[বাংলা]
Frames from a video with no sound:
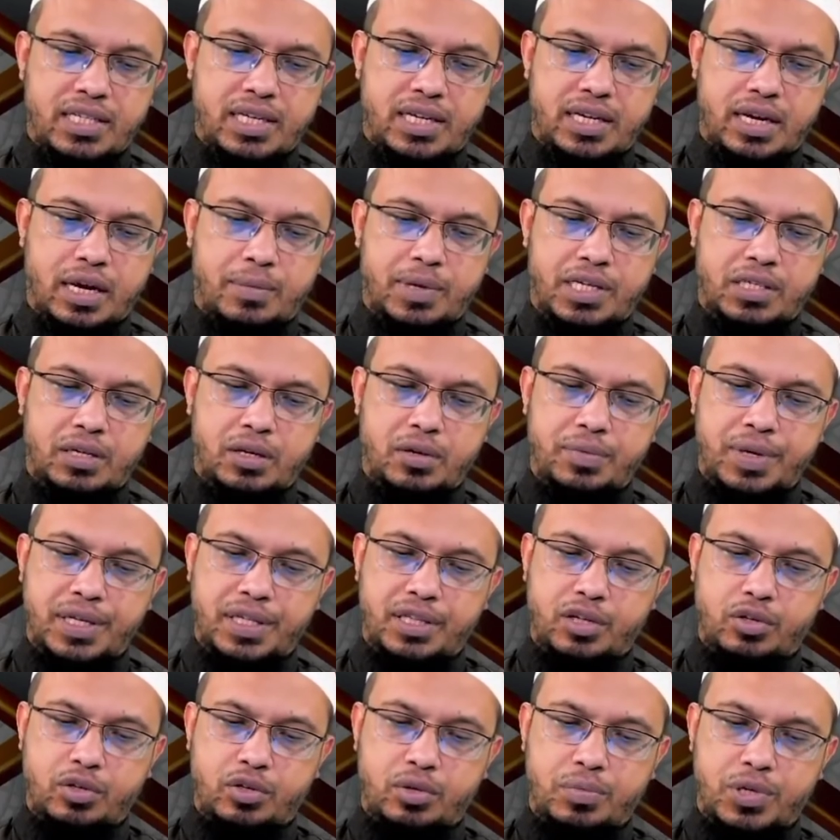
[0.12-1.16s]
আমার স্বামী
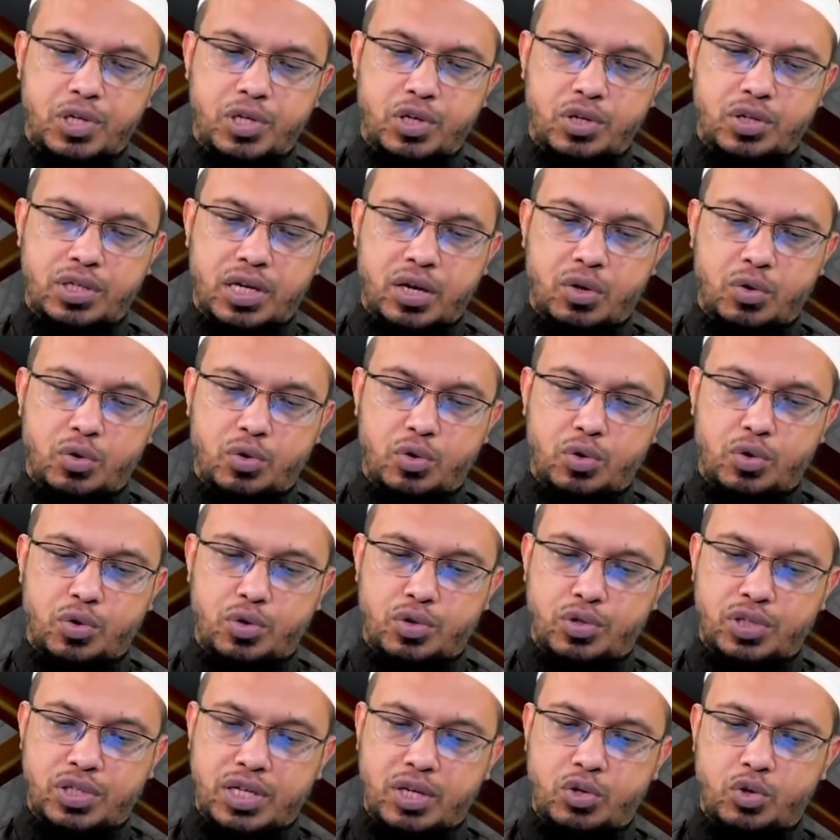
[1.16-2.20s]
ব্যক্তিগত বিষয় ছাড়া অন্য
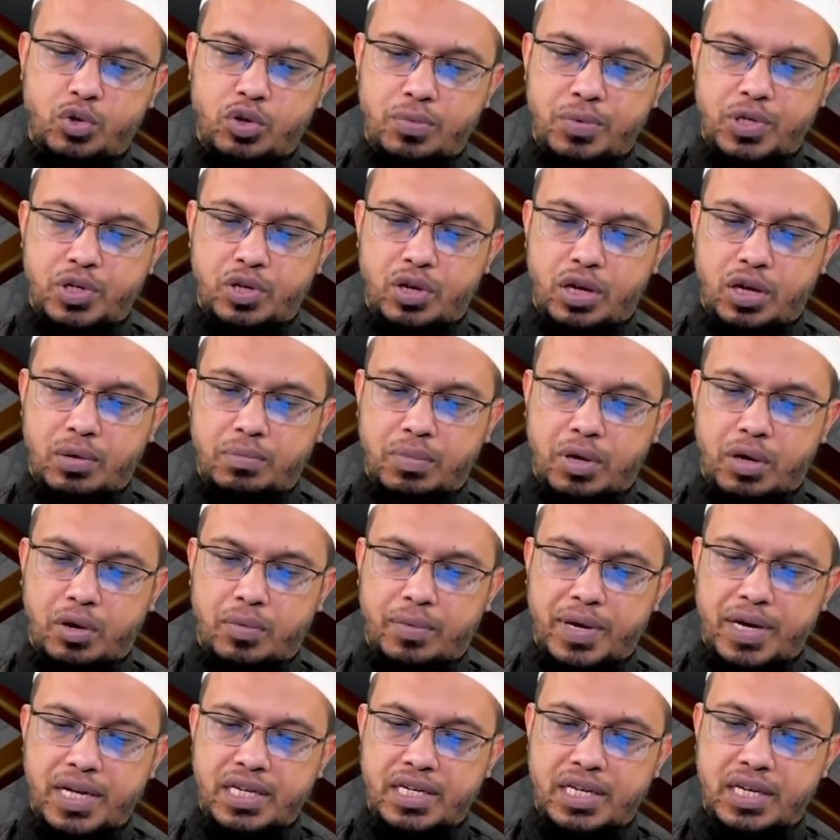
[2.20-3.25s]
যে কোনো বিষয়ে
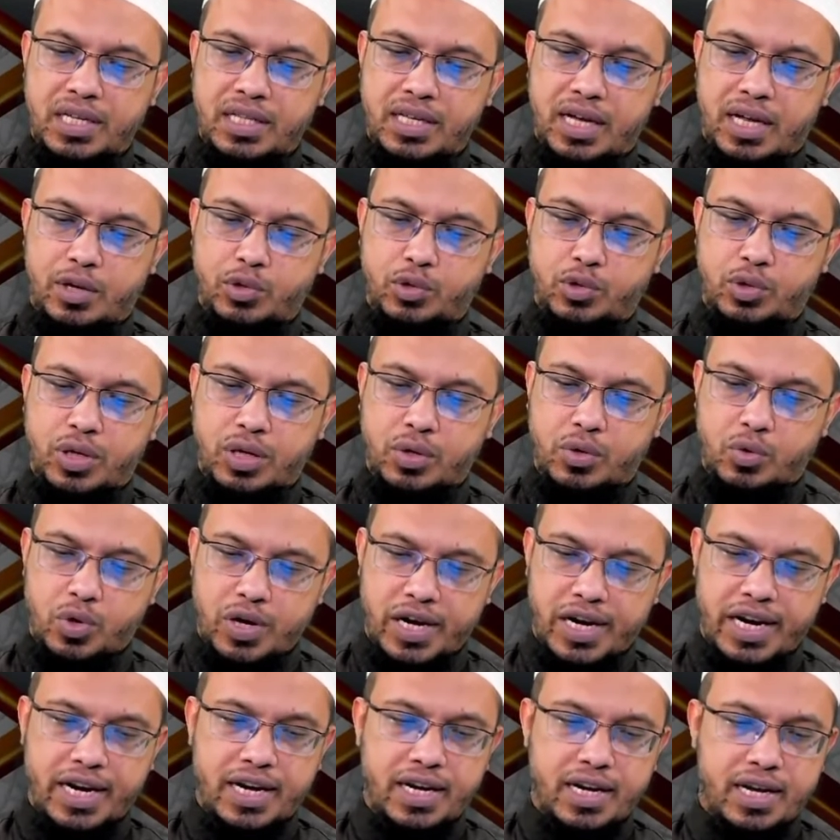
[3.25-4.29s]
বাবা মায়ের সাথে আলোচনা
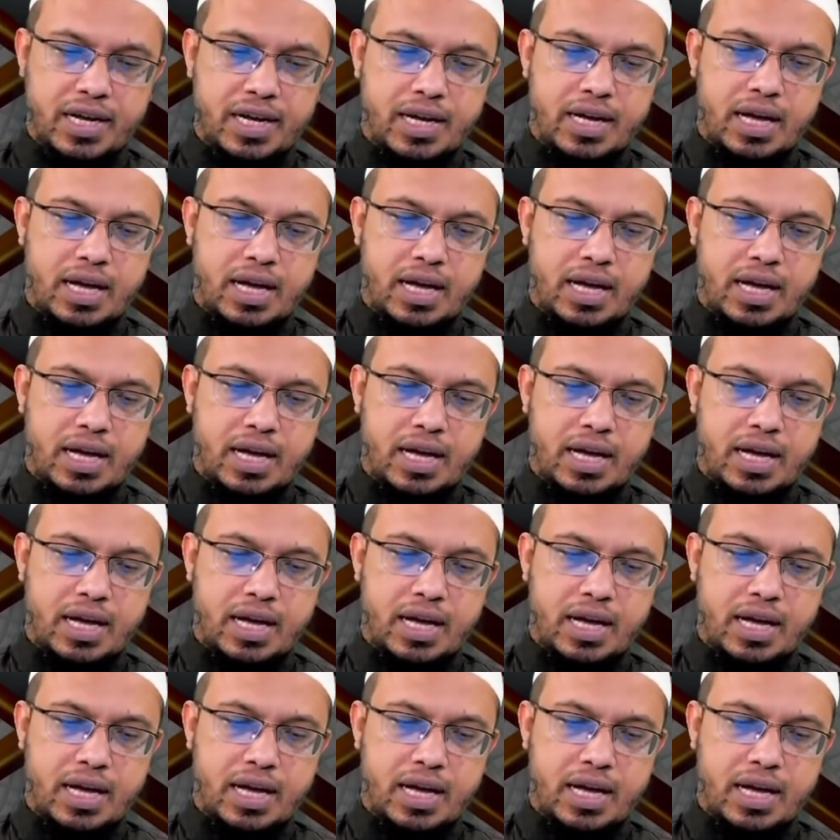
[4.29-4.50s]
করে নেন